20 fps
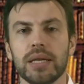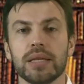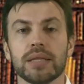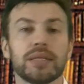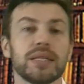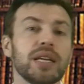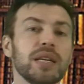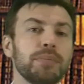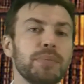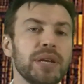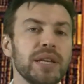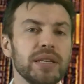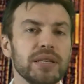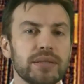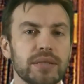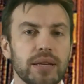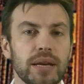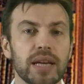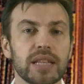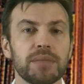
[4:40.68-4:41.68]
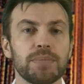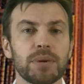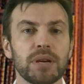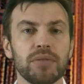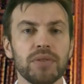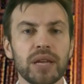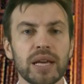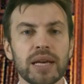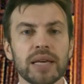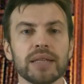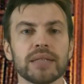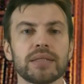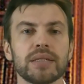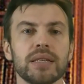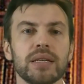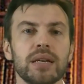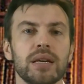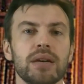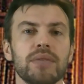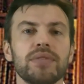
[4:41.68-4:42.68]
Царь Борис
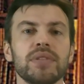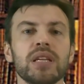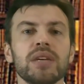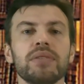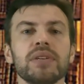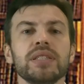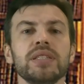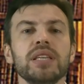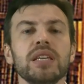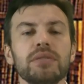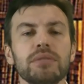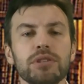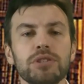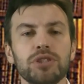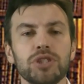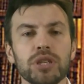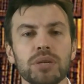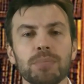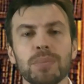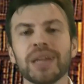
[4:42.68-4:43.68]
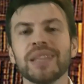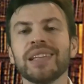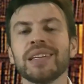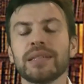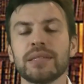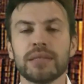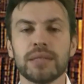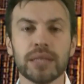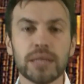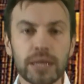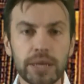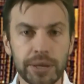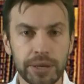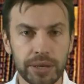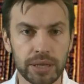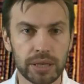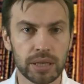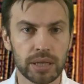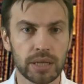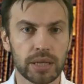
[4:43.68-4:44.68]
отправляется в Новодевичий
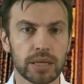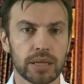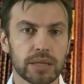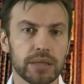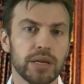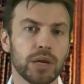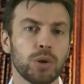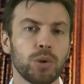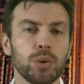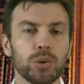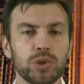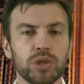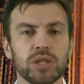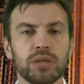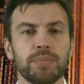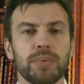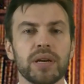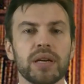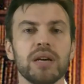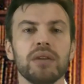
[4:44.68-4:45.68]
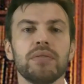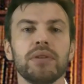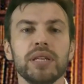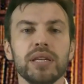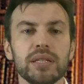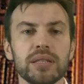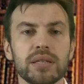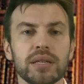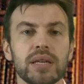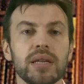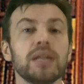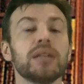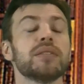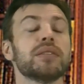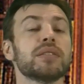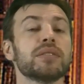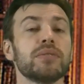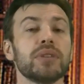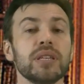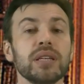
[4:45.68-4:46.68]
монастырь, где хочет поговорить
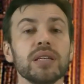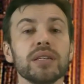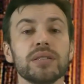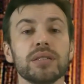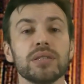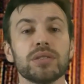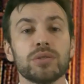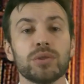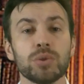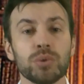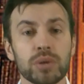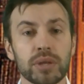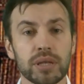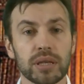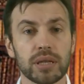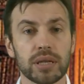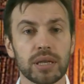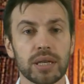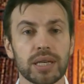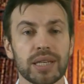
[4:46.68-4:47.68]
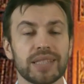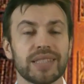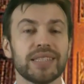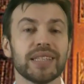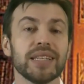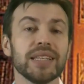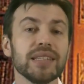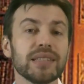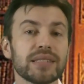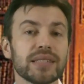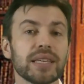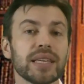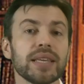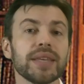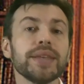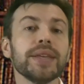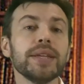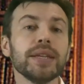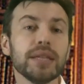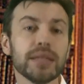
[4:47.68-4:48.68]
со своей сестрой, царицей
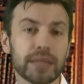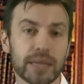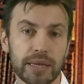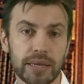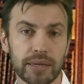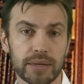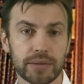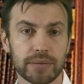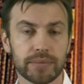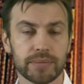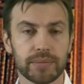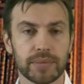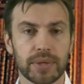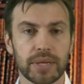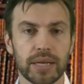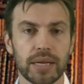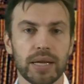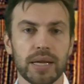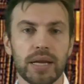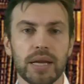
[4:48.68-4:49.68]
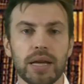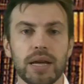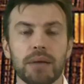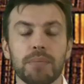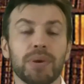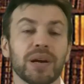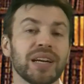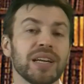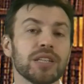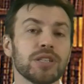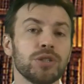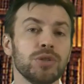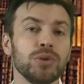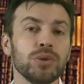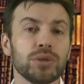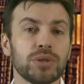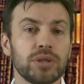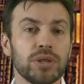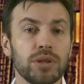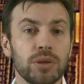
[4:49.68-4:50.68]
Ириной. Пока
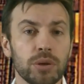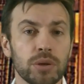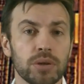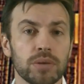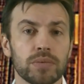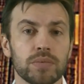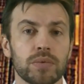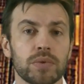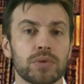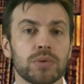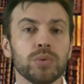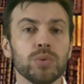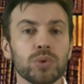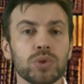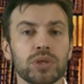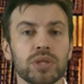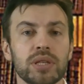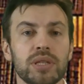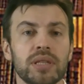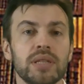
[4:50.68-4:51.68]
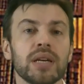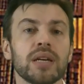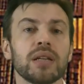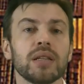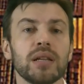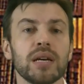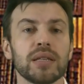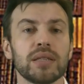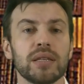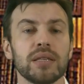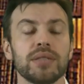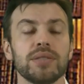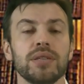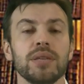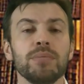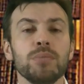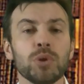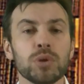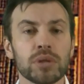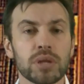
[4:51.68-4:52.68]
ждет ее, слушает доклад
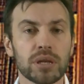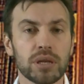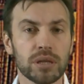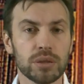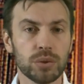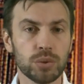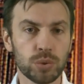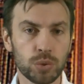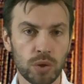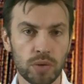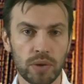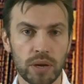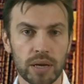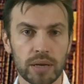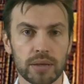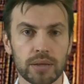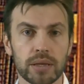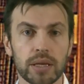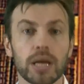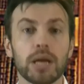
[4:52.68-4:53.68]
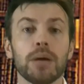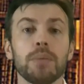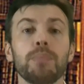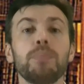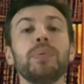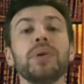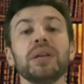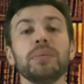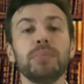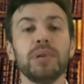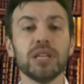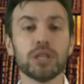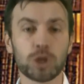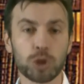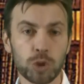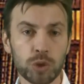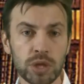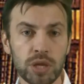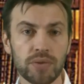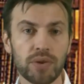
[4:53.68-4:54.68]
Семена Годунова,
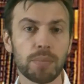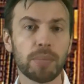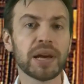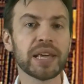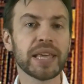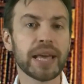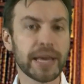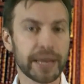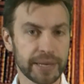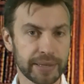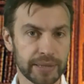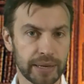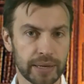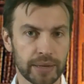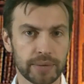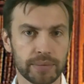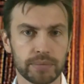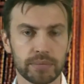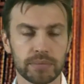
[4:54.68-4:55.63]
приближенного боярина.